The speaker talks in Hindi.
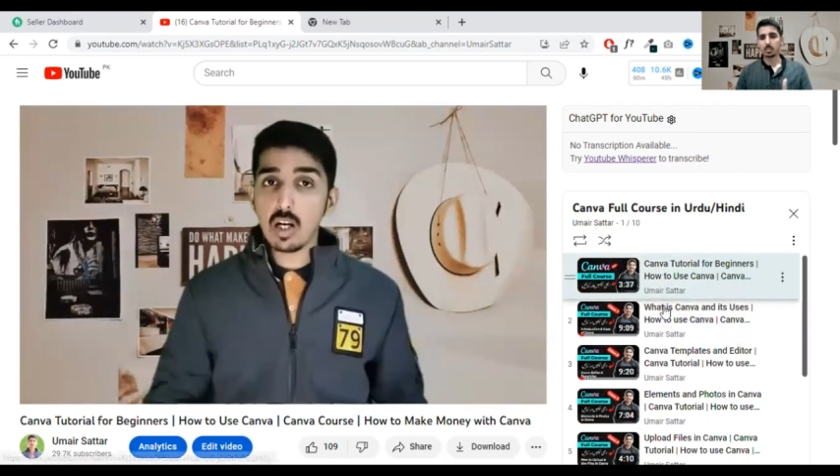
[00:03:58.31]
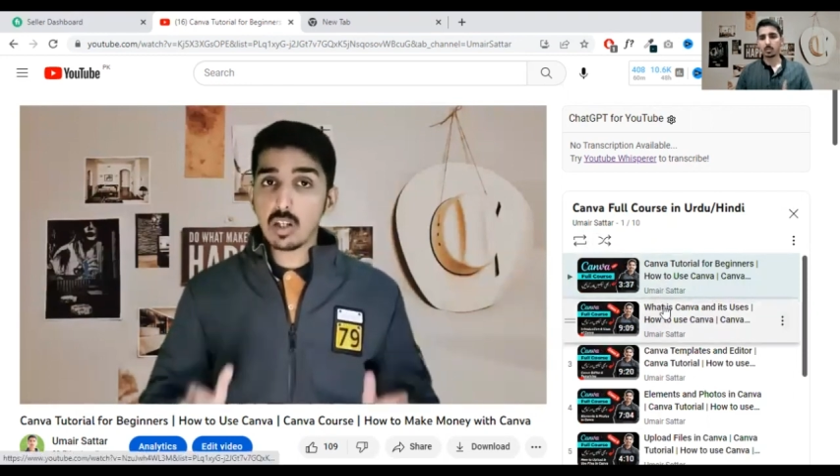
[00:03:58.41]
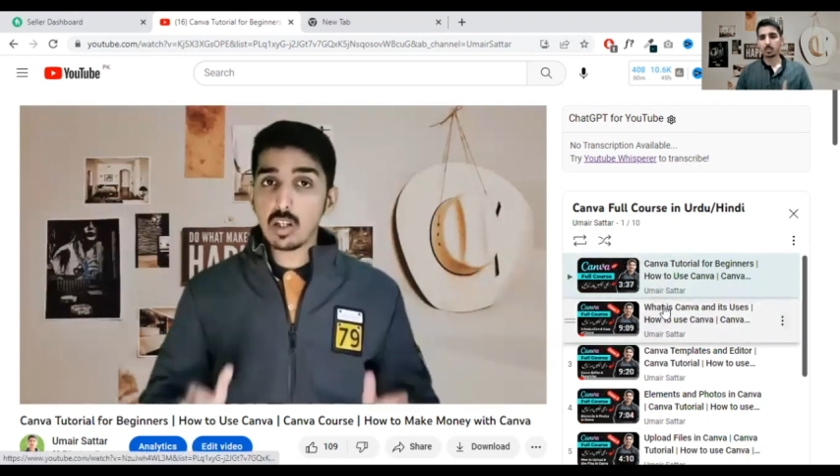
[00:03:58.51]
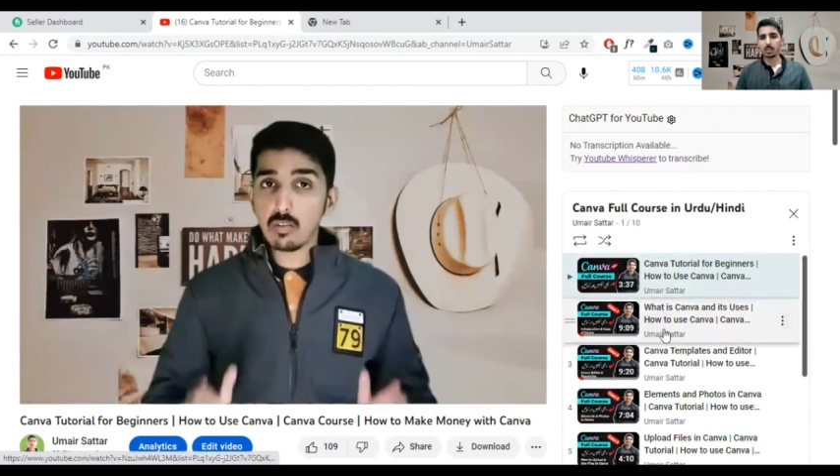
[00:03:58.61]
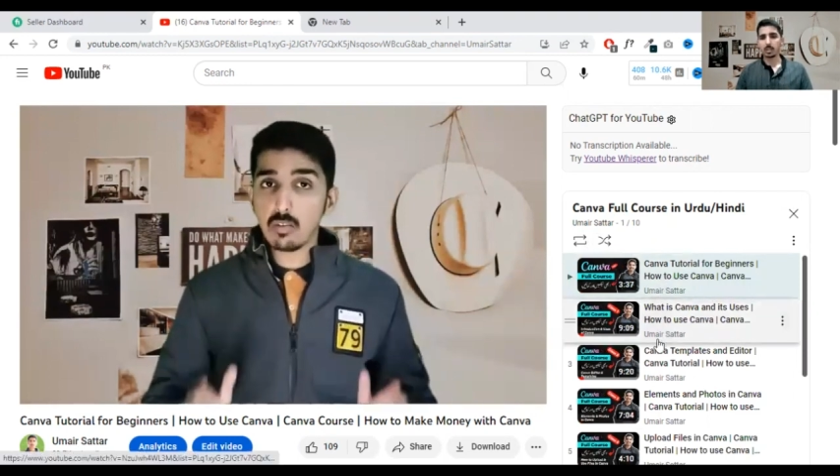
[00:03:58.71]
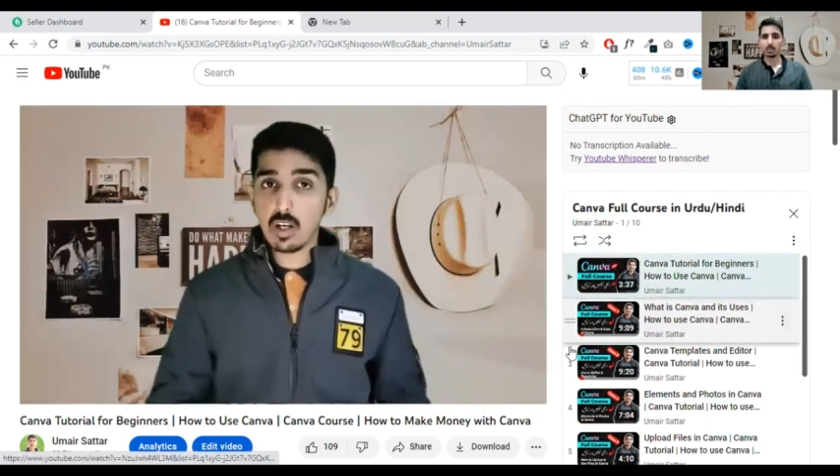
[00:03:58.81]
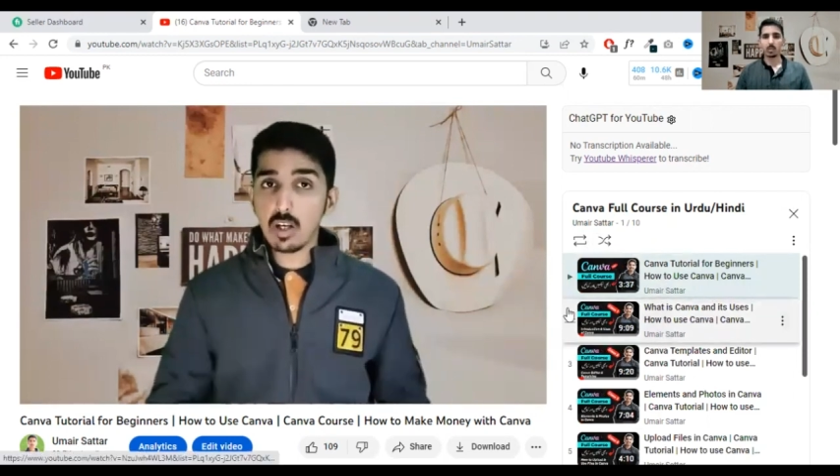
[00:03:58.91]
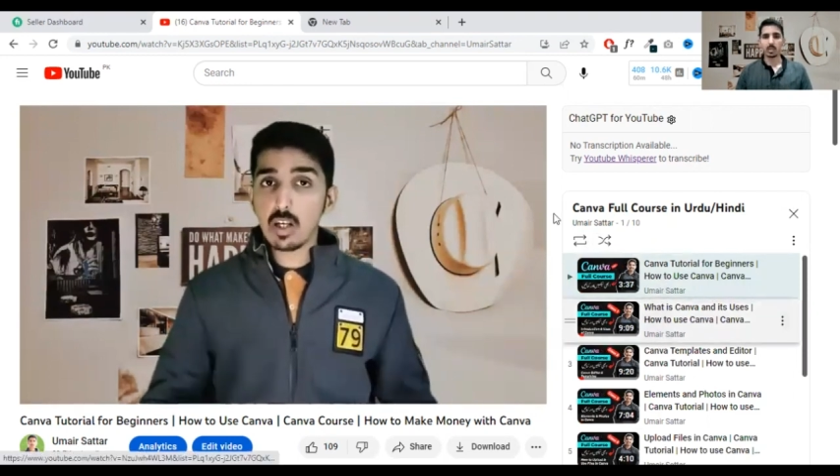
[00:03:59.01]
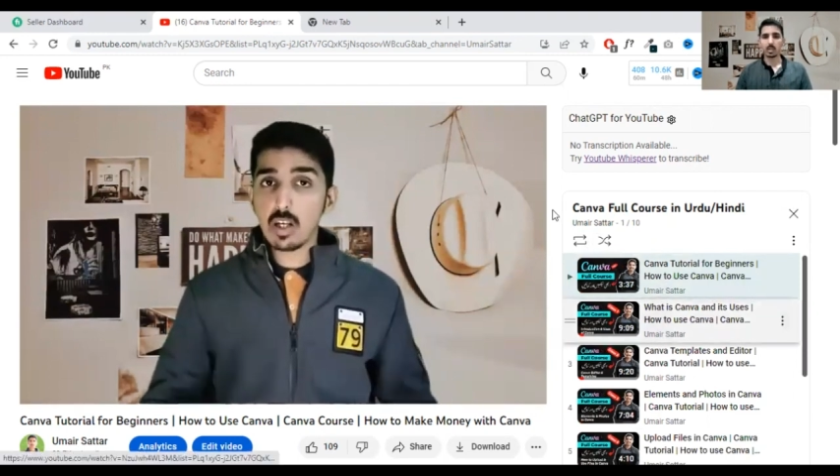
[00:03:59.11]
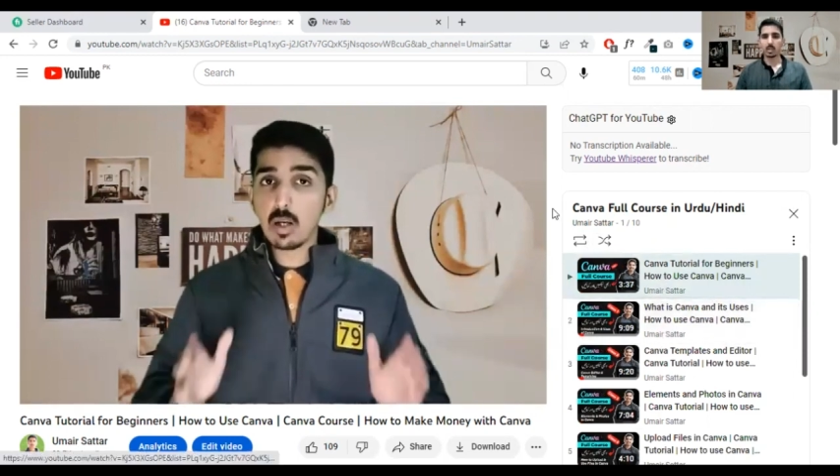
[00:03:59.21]
में रखे हुए
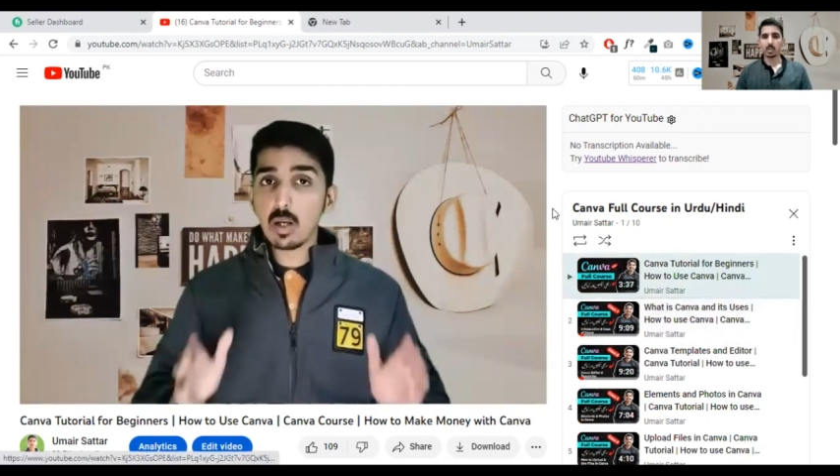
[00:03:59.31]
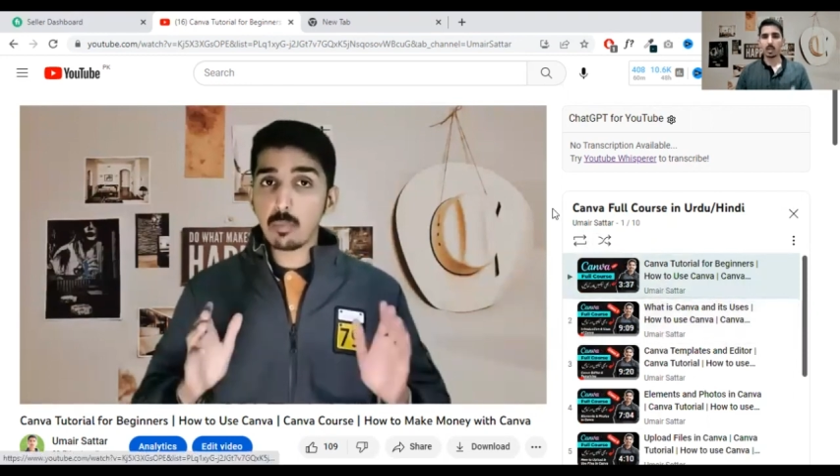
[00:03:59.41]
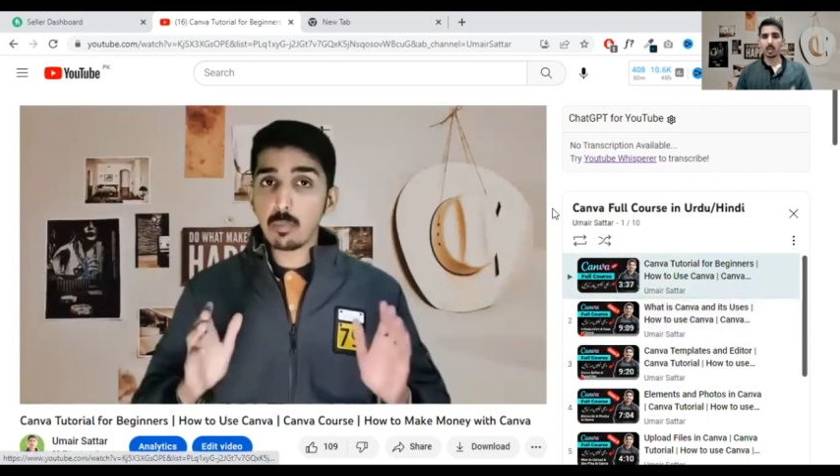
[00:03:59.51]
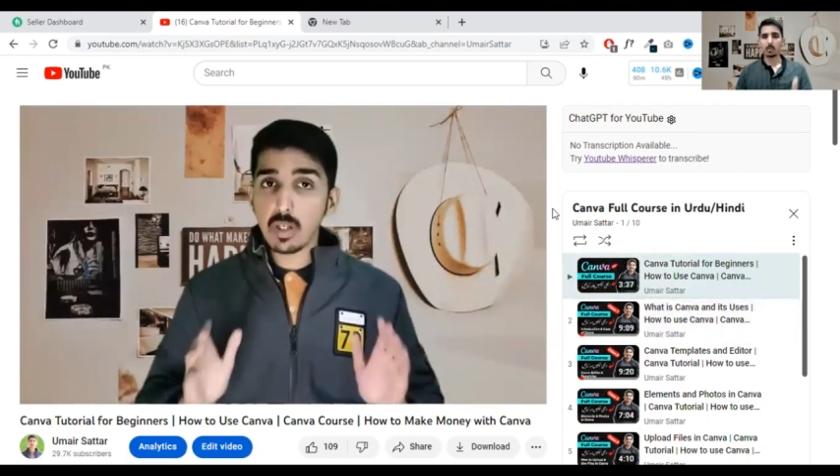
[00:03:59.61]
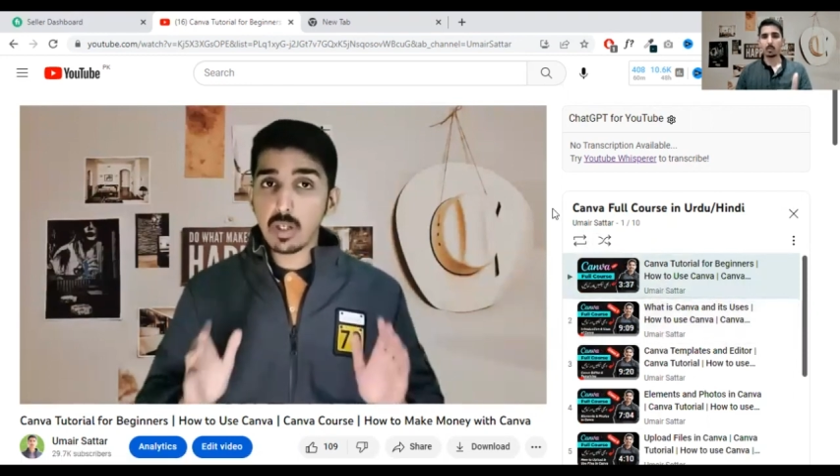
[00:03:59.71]
हैं अगर आपने